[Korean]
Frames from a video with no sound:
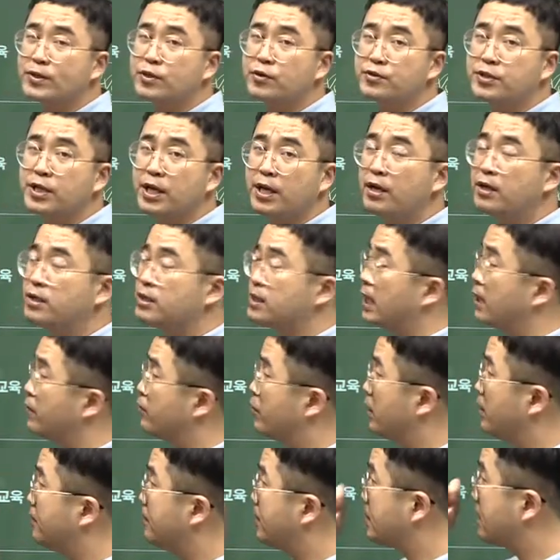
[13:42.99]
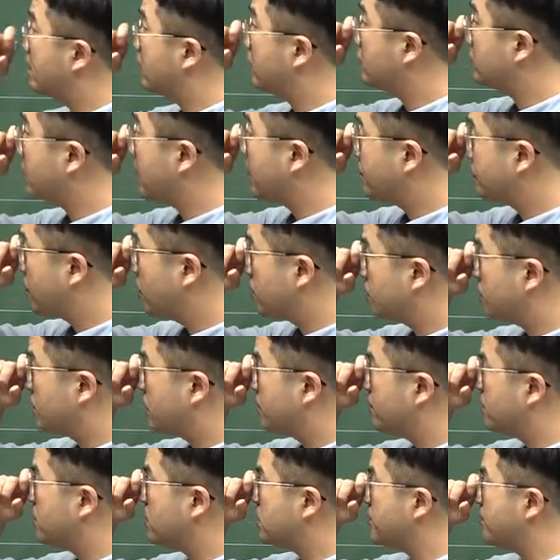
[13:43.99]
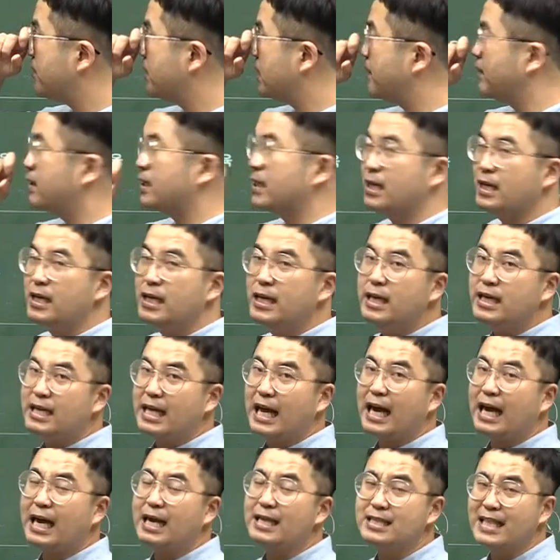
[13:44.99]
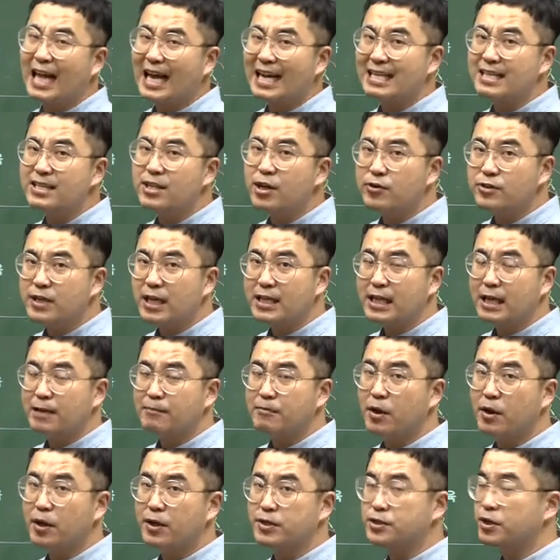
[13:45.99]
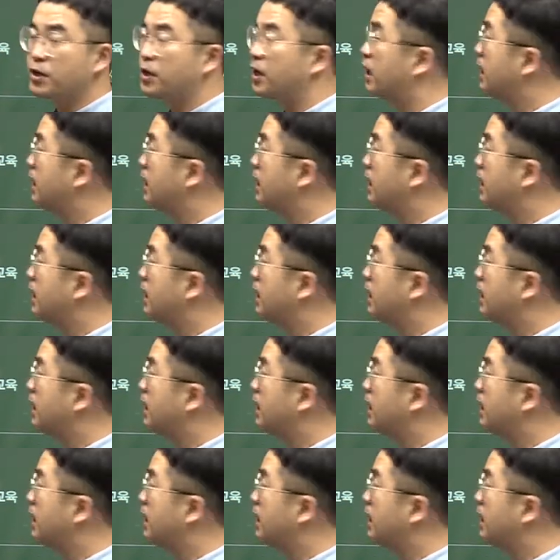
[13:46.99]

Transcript: 정책을 그대로 이어받아갖고 탕평 정책을 펼칩니다만은 약간 다른 형태의 탕평이죠.